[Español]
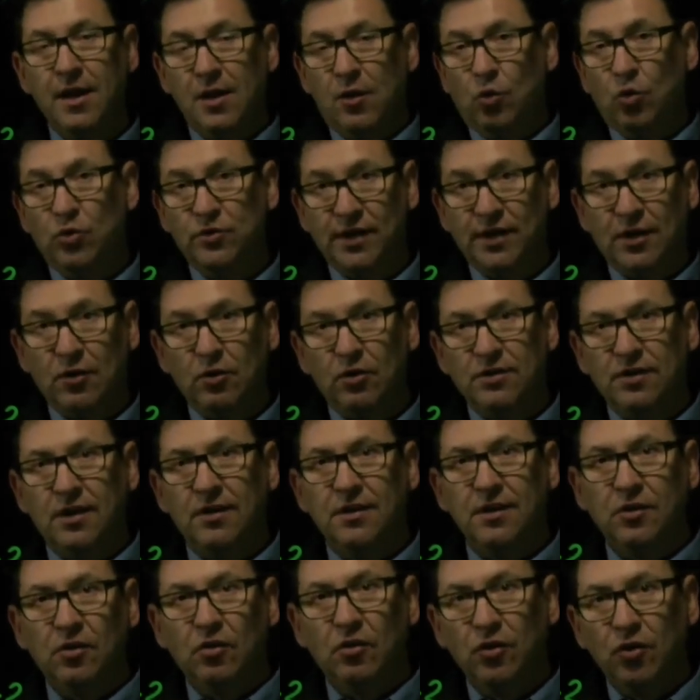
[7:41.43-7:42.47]
usar los
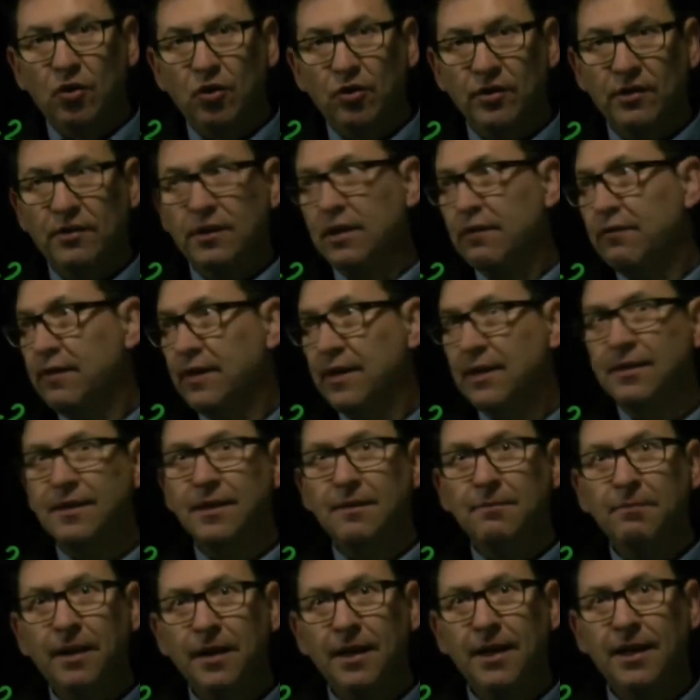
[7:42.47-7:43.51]
estadísticos de orden de diferentes
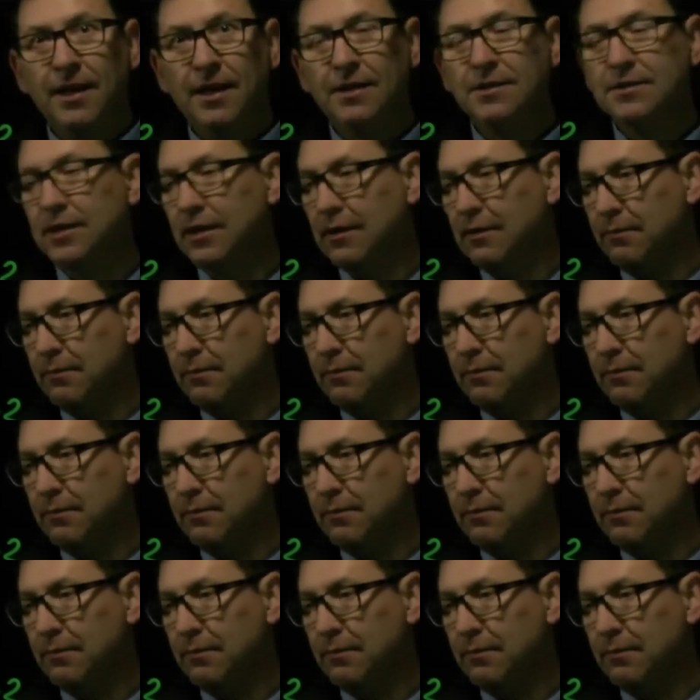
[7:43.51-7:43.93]
maneras,